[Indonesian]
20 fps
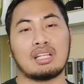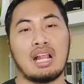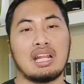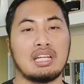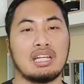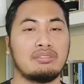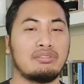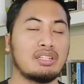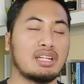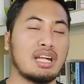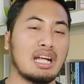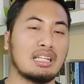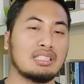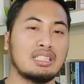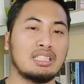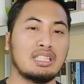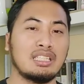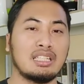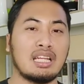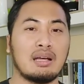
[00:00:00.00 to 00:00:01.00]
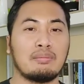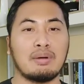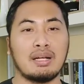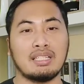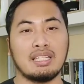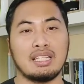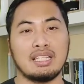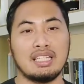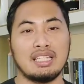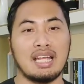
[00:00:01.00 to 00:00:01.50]
klarifikasi
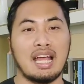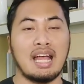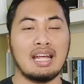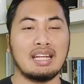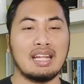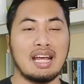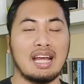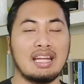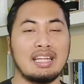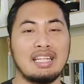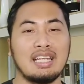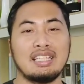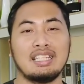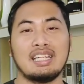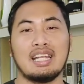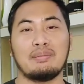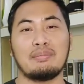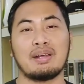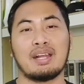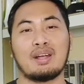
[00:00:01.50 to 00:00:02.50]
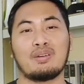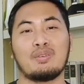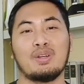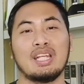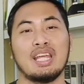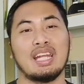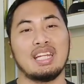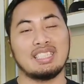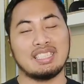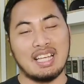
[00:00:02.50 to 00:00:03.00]
namanya tidak ada, dia tidak pernah
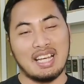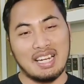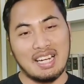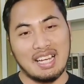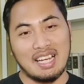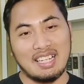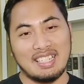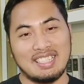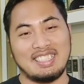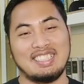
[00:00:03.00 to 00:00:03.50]
kuliah di sana.